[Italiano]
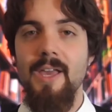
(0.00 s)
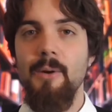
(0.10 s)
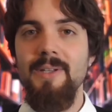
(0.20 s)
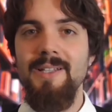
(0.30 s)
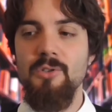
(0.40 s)

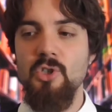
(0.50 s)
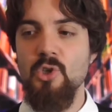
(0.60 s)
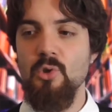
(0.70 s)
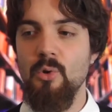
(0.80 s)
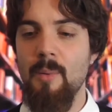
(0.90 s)
Quindi non ci
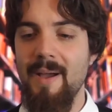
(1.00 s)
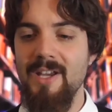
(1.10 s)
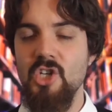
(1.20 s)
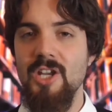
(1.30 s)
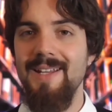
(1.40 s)
sono
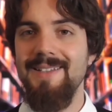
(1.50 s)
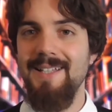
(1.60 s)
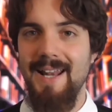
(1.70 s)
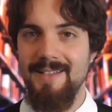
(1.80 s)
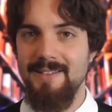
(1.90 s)
mai scene
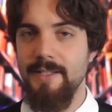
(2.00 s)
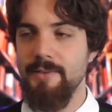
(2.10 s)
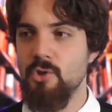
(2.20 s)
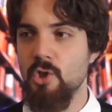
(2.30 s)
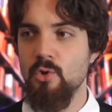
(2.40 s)
dirette,
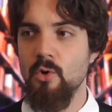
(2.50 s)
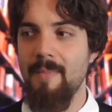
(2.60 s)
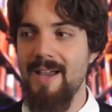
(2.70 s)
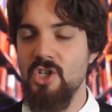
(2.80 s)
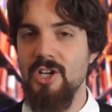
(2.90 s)
non ci sono
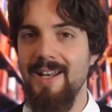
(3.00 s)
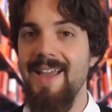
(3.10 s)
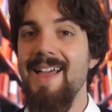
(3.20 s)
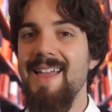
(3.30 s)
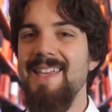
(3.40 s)
mai scene
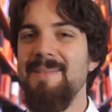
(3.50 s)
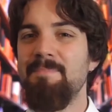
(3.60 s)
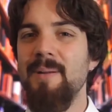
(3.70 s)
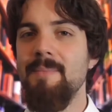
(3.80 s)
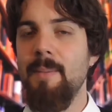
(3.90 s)

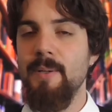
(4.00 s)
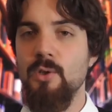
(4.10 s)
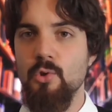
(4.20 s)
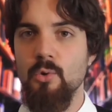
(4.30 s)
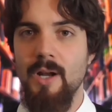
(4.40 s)
in prima
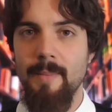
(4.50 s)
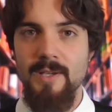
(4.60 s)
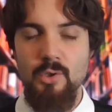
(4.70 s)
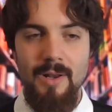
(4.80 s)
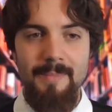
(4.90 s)
persona, ma
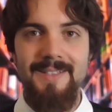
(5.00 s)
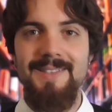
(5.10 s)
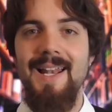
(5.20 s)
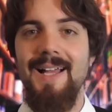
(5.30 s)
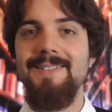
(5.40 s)

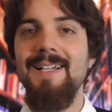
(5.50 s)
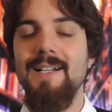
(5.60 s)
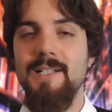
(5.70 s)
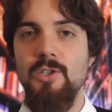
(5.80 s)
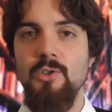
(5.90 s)
solamente la
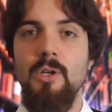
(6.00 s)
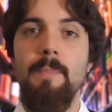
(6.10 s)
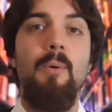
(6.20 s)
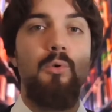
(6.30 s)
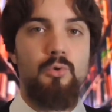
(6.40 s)
narrazione
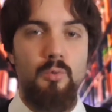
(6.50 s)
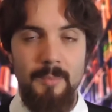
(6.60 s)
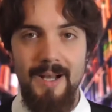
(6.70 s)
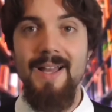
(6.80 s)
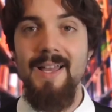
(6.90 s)
post
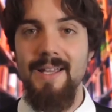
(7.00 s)
postuma